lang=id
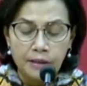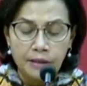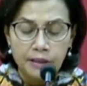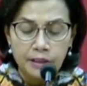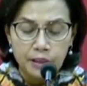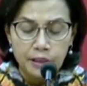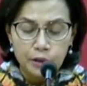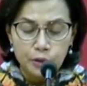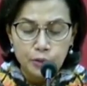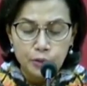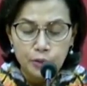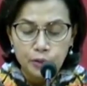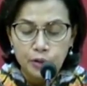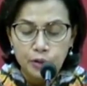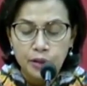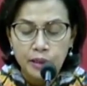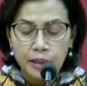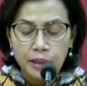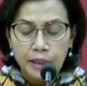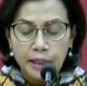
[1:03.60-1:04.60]
triliun.
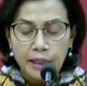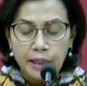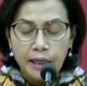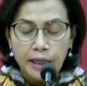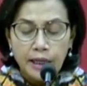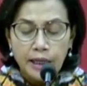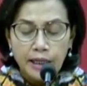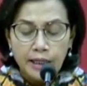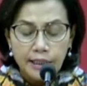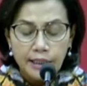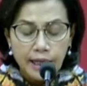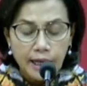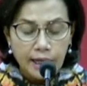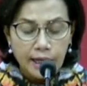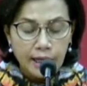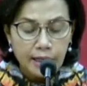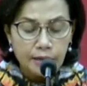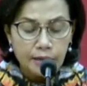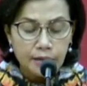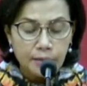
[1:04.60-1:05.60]
Ini
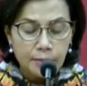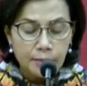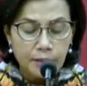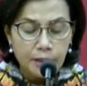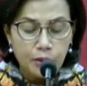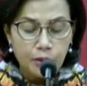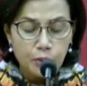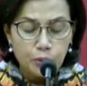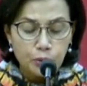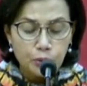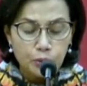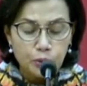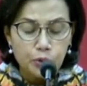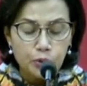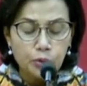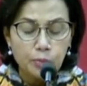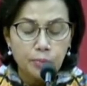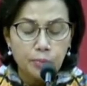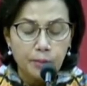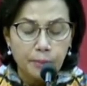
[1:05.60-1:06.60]
akan
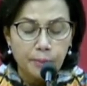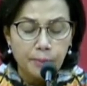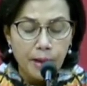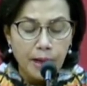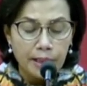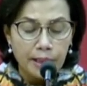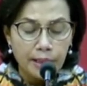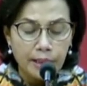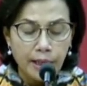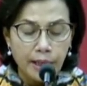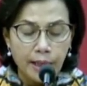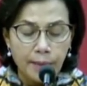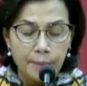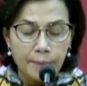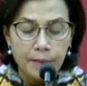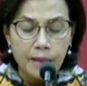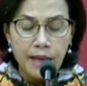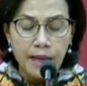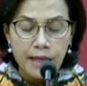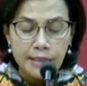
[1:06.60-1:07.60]
mendukung berbagai
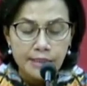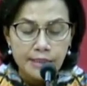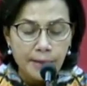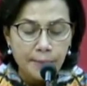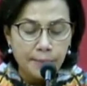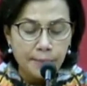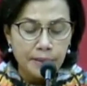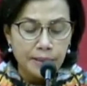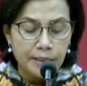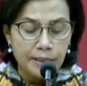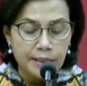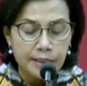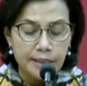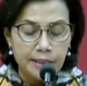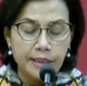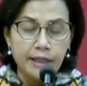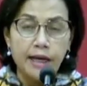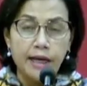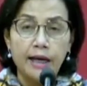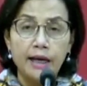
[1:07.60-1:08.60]
belanja
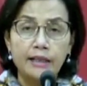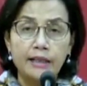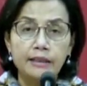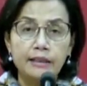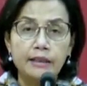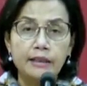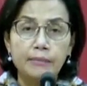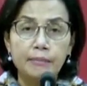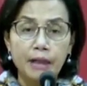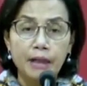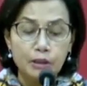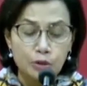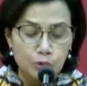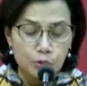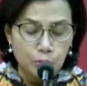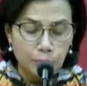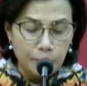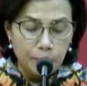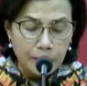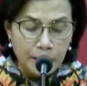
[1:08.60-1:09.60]
pendidikan
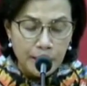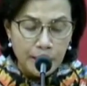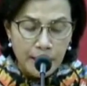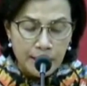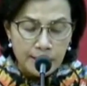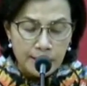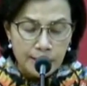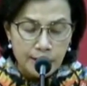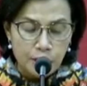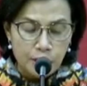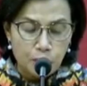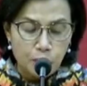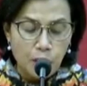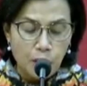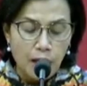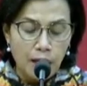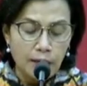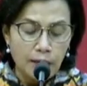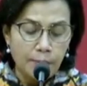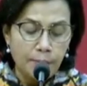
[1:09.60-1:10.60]
termasuk biaya
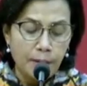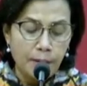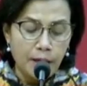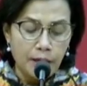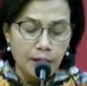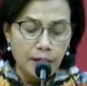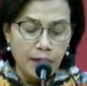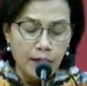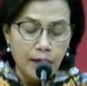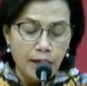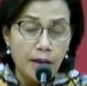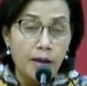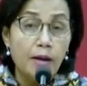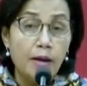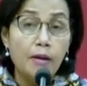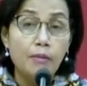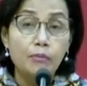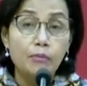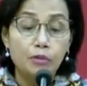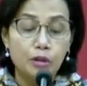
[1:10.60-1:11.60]
siswa kepada
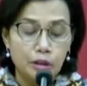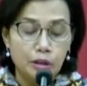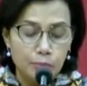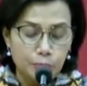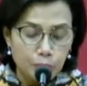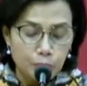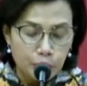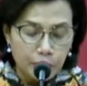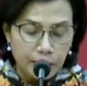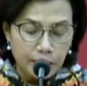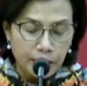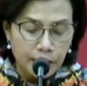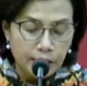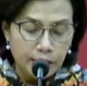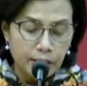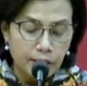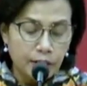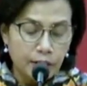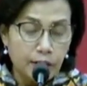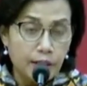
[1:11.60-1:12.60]

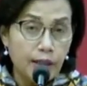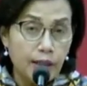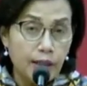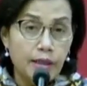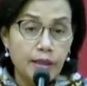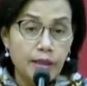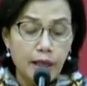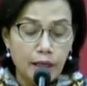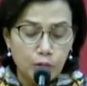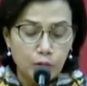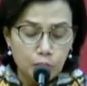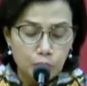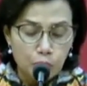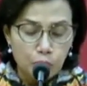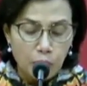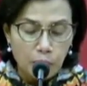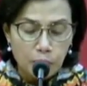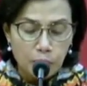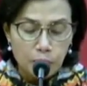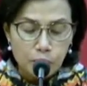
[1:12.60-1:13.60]
murid-murid yaitu
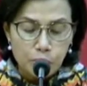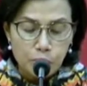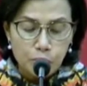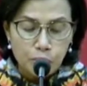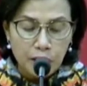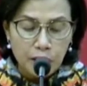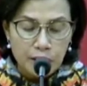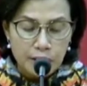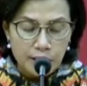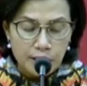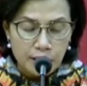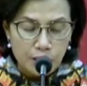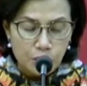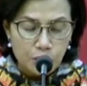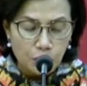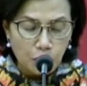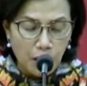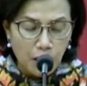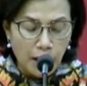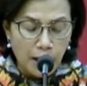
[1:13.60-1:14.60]
20 juta
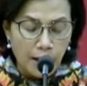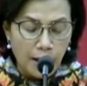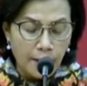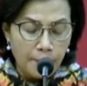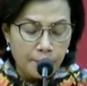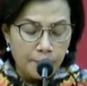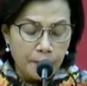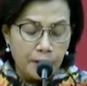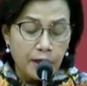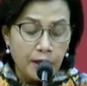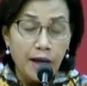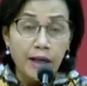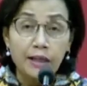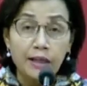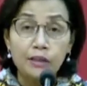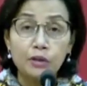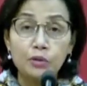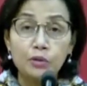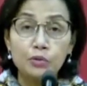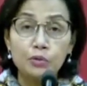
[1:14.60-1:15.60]
siswa,
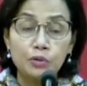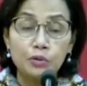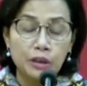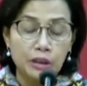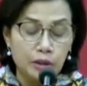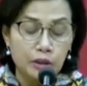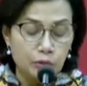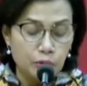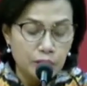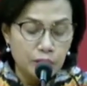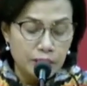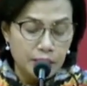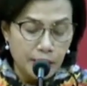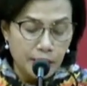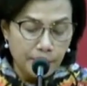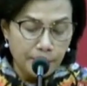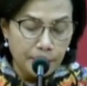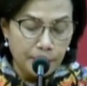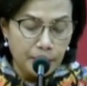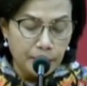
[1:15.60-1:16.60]
kartu
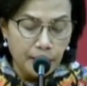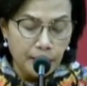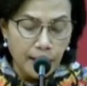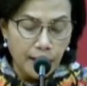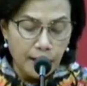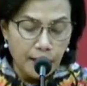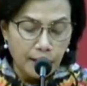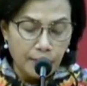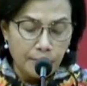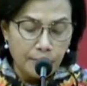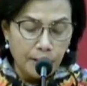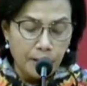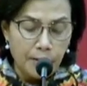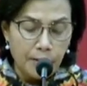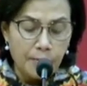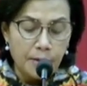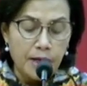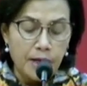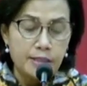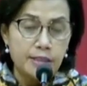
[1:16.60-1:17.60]
Indonesia Pintar
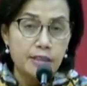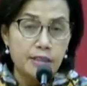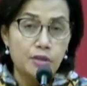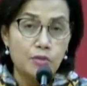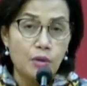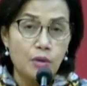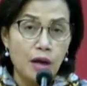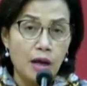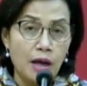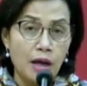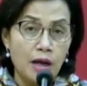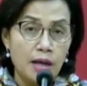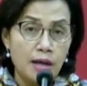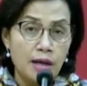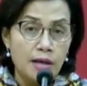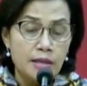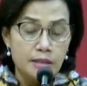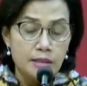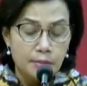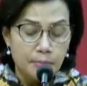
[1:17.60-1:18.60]
kepada mahasiswa
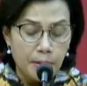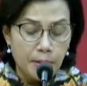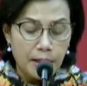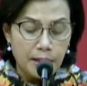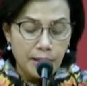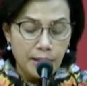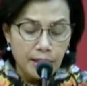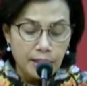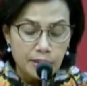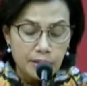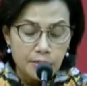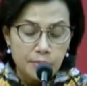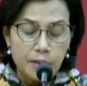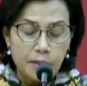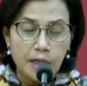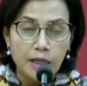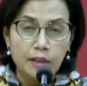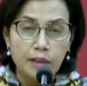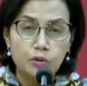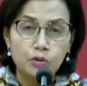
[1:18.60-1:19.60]
sebanyak
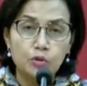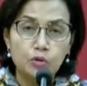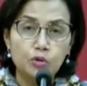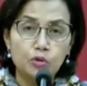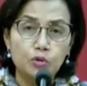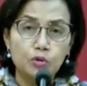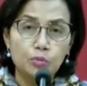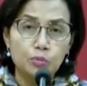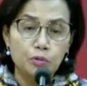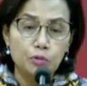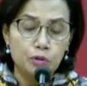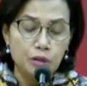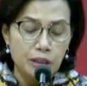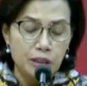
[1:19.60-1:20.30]
975,3